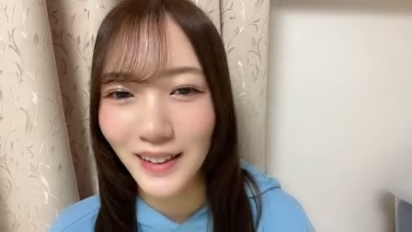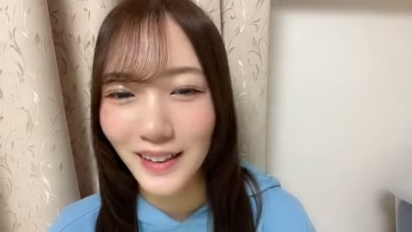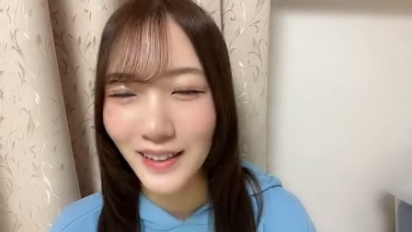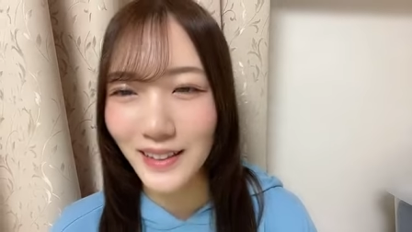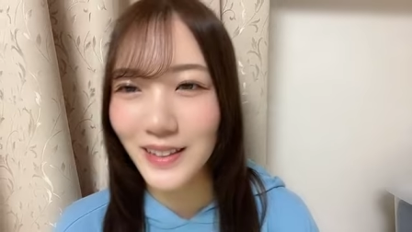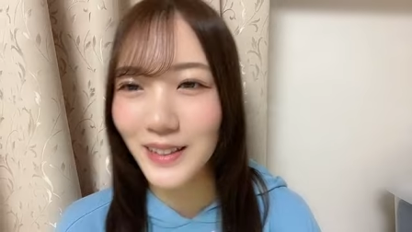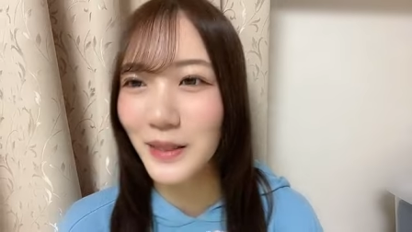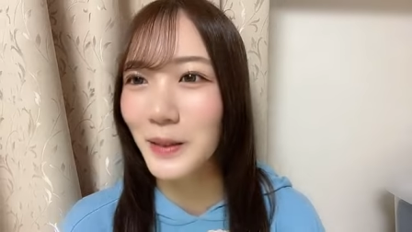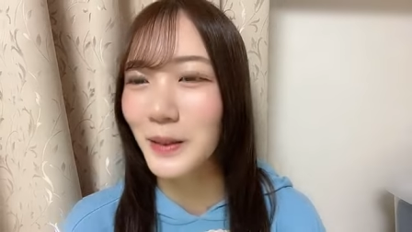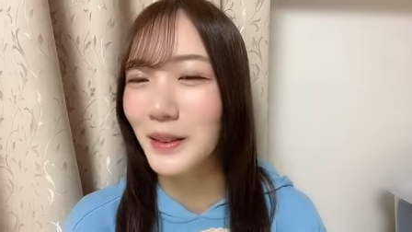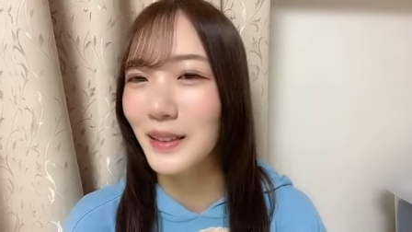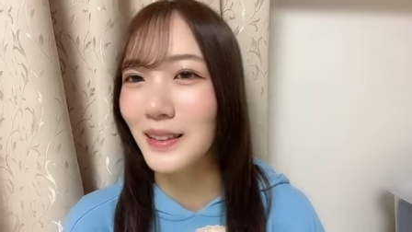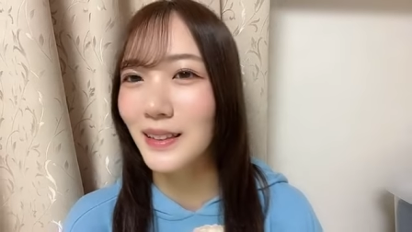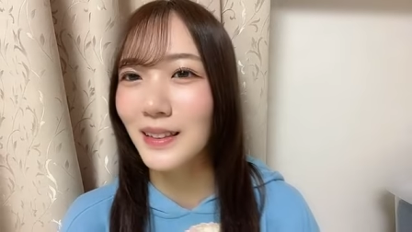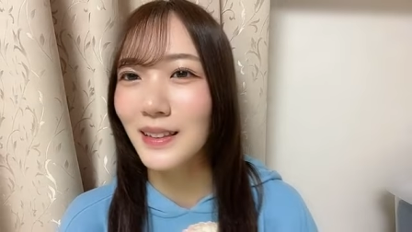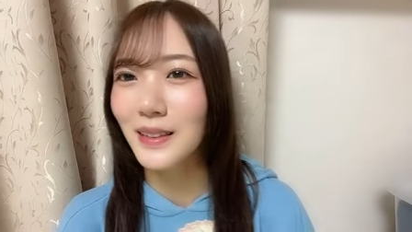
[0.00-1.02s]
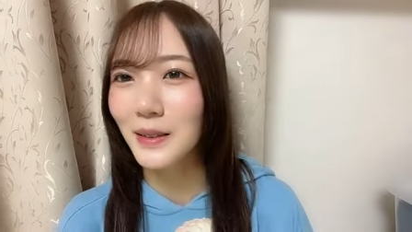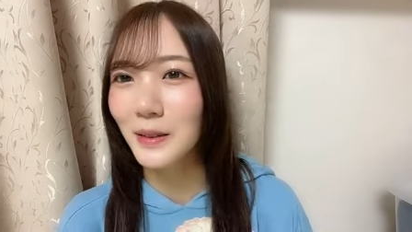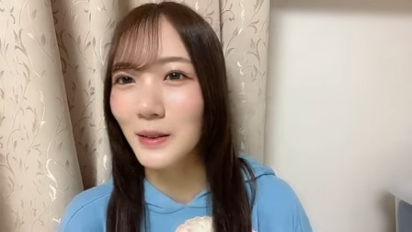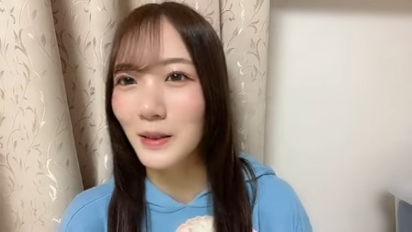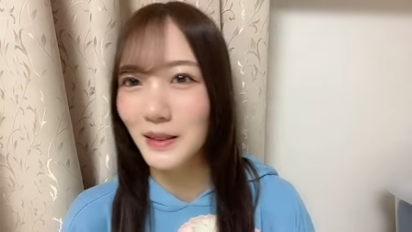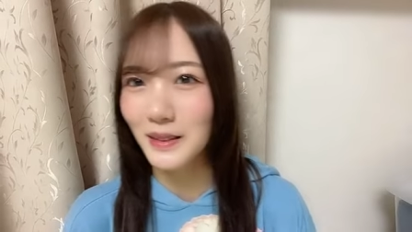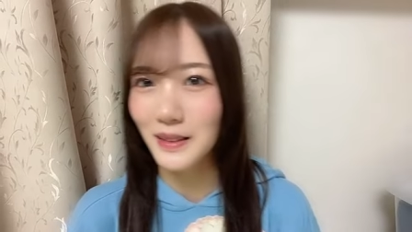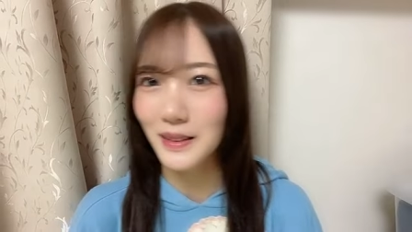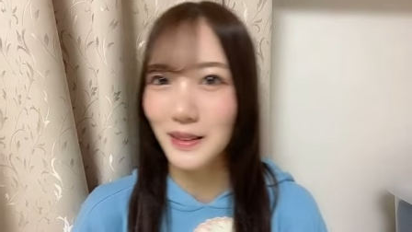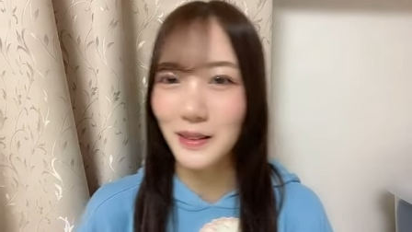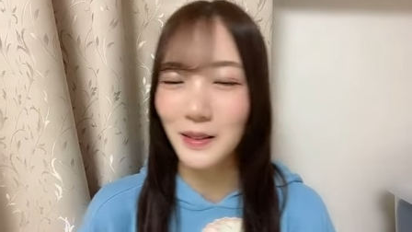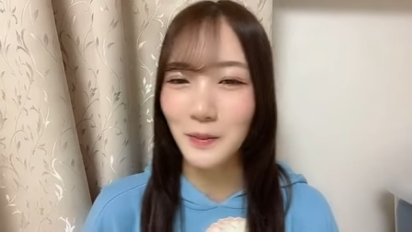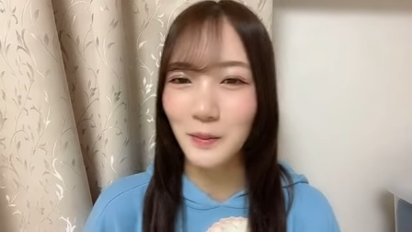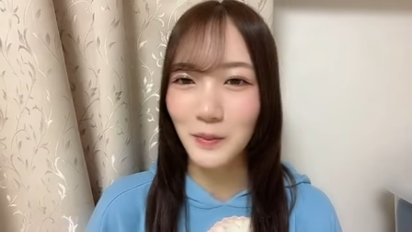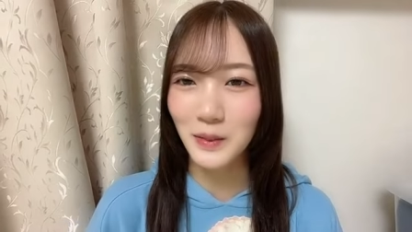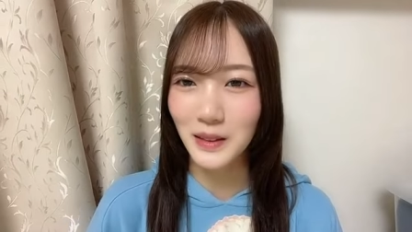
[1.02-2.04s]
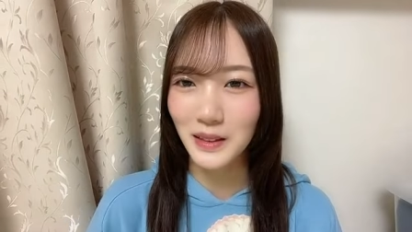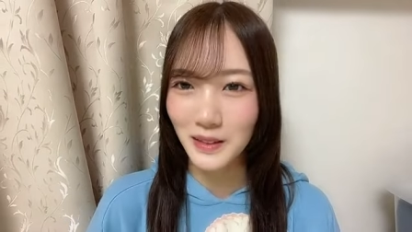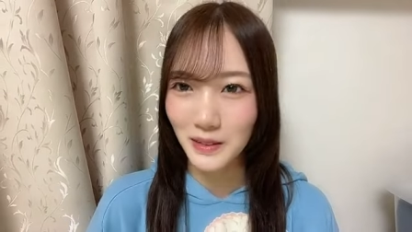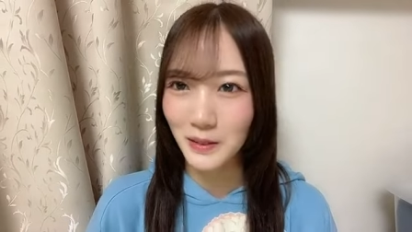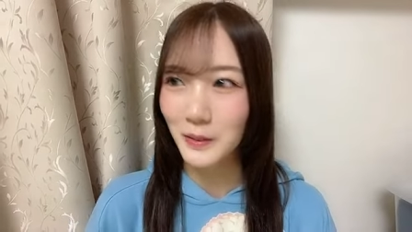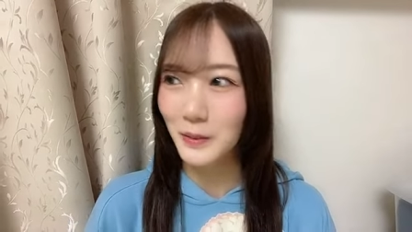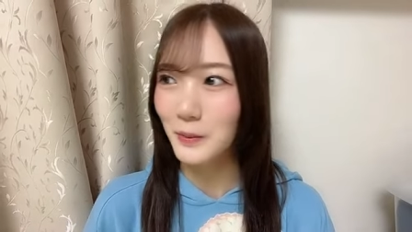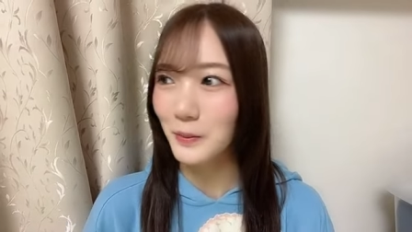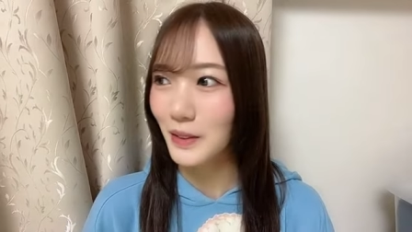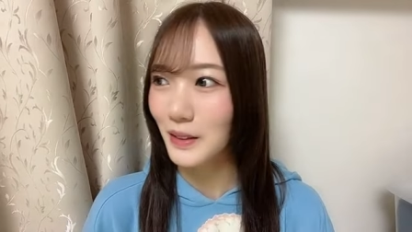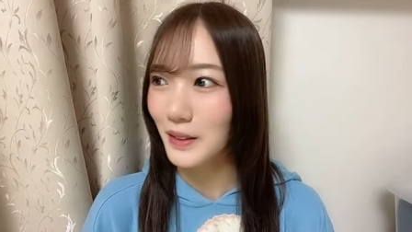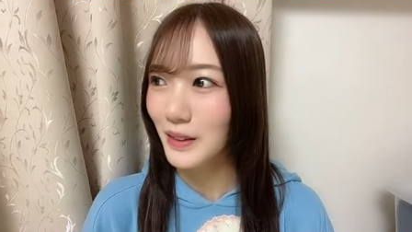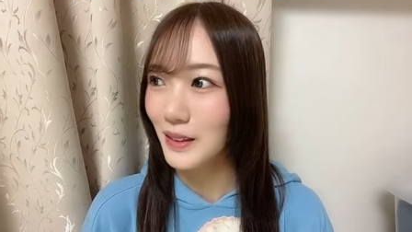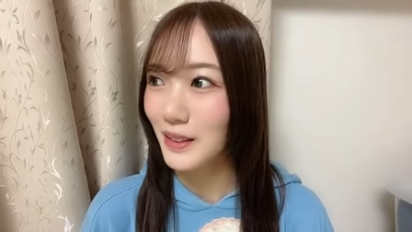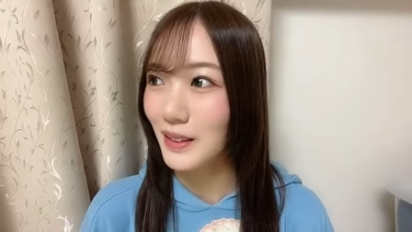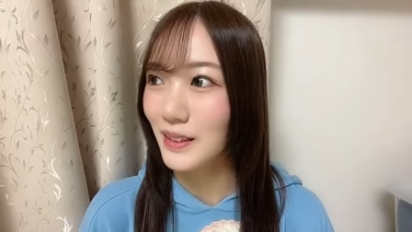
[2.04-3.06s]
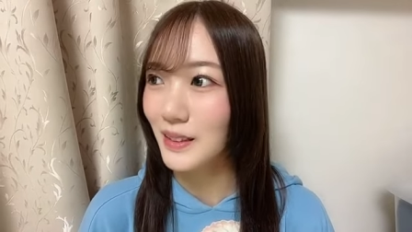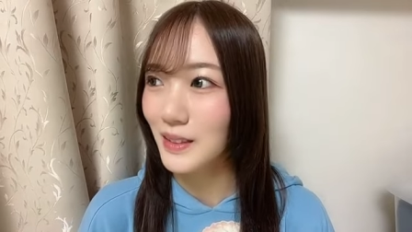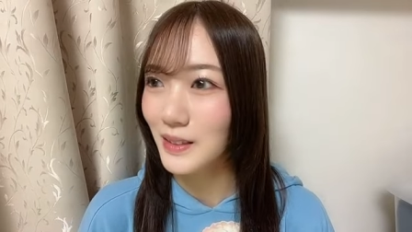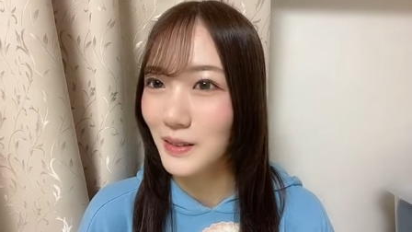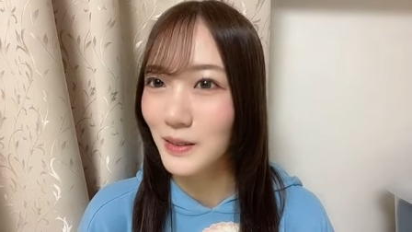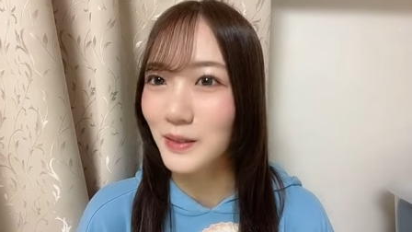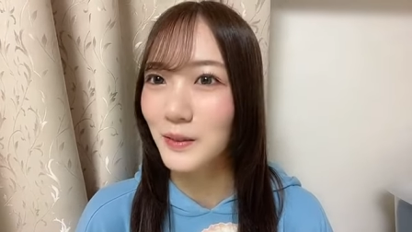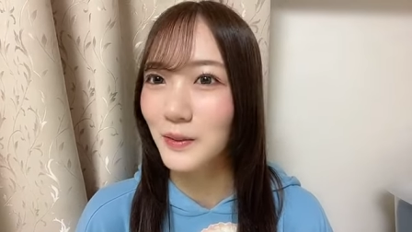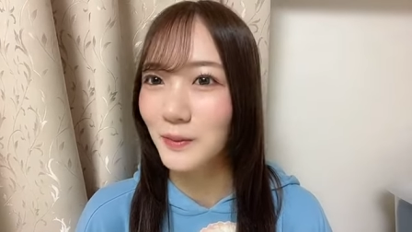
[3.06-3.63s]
いつ来るかねいつ来るかなってそう待ってたんです